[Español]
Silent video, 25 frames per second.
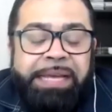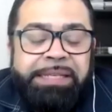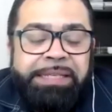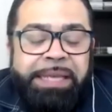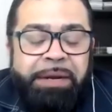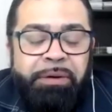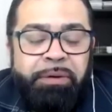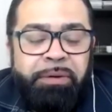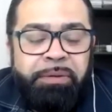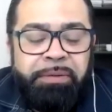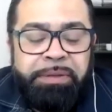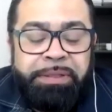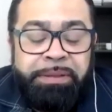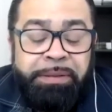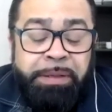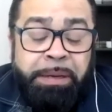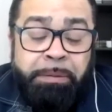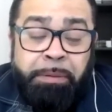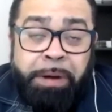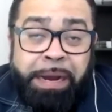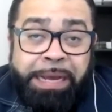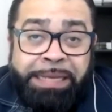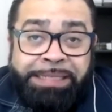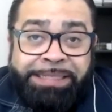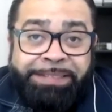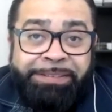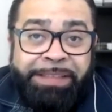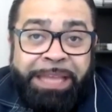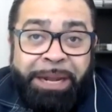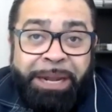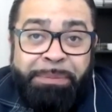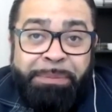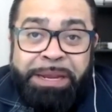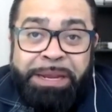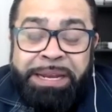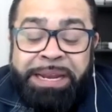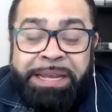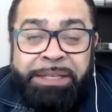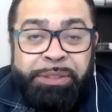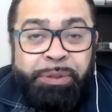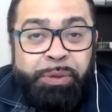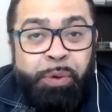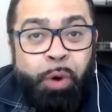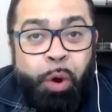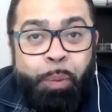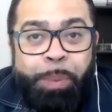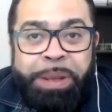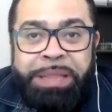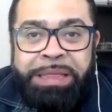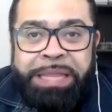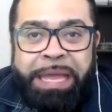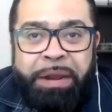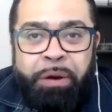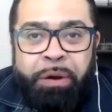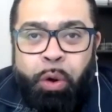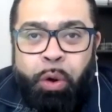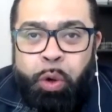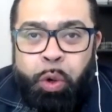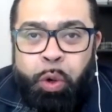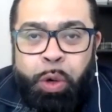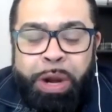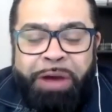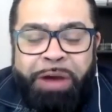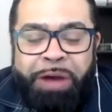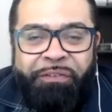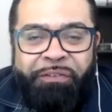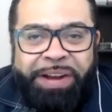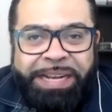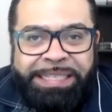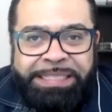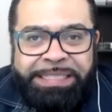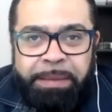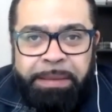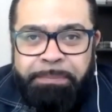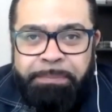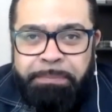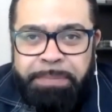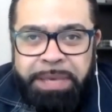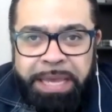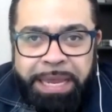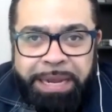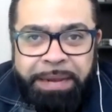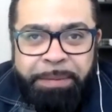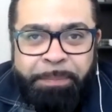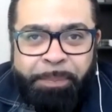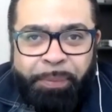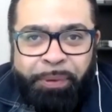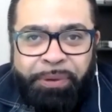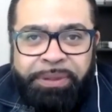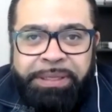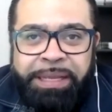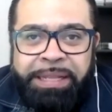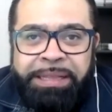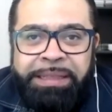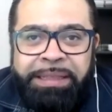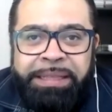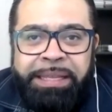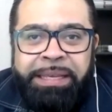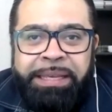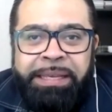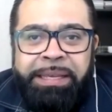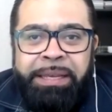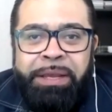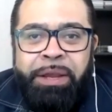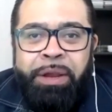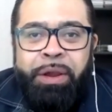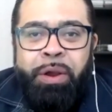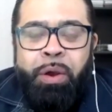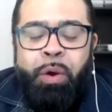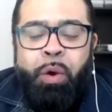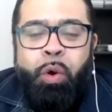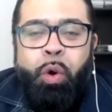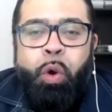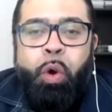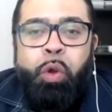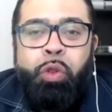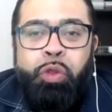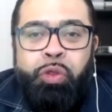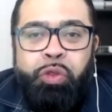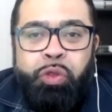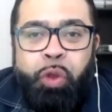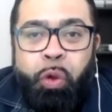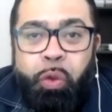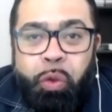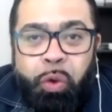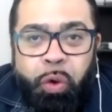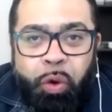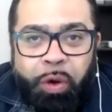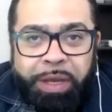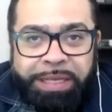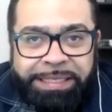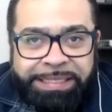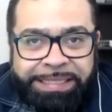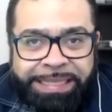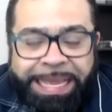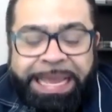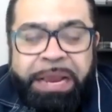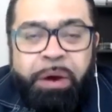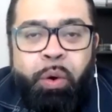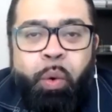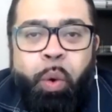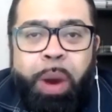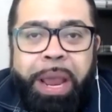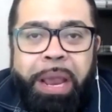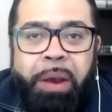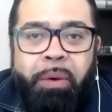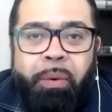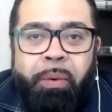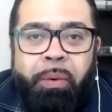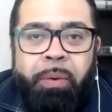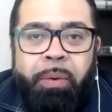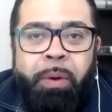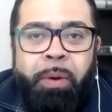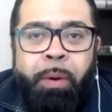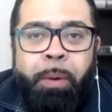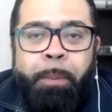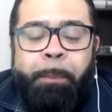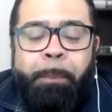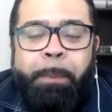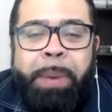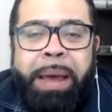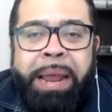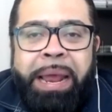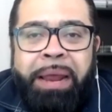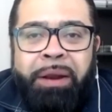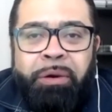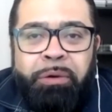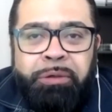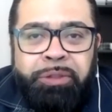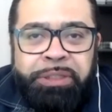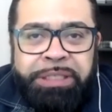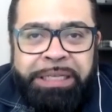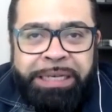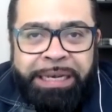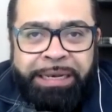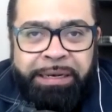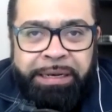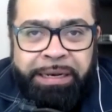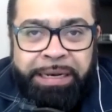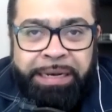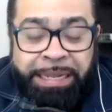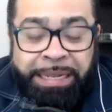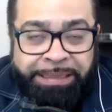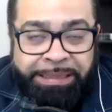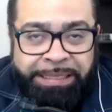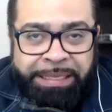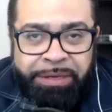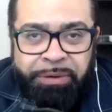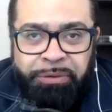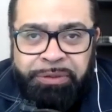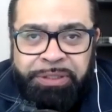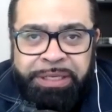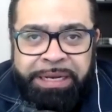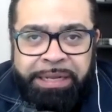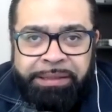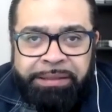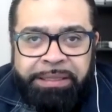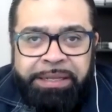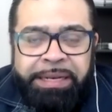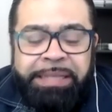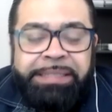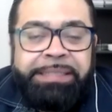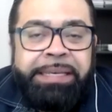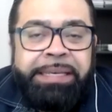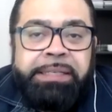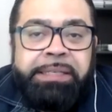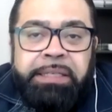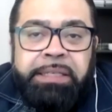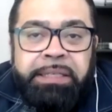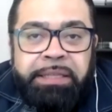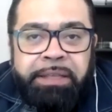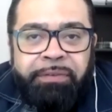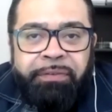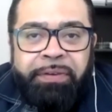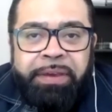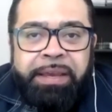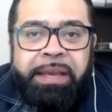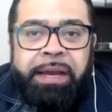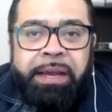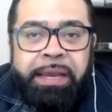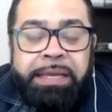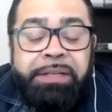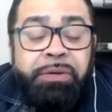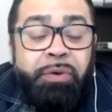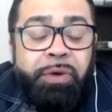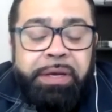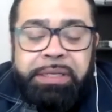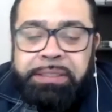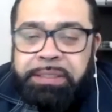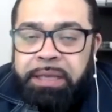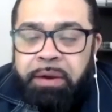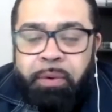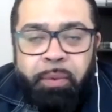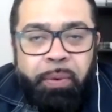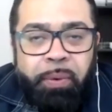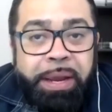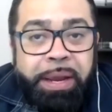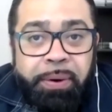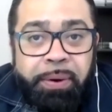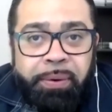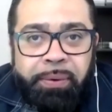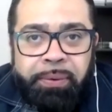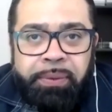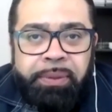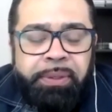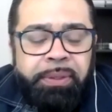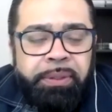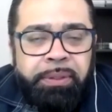algo, eh, termina su comentario con una frase bien importante, con todo lo que está en juego. Para los latinos y latinas, ¿qué significa? ¿Qué es lo que está en juego?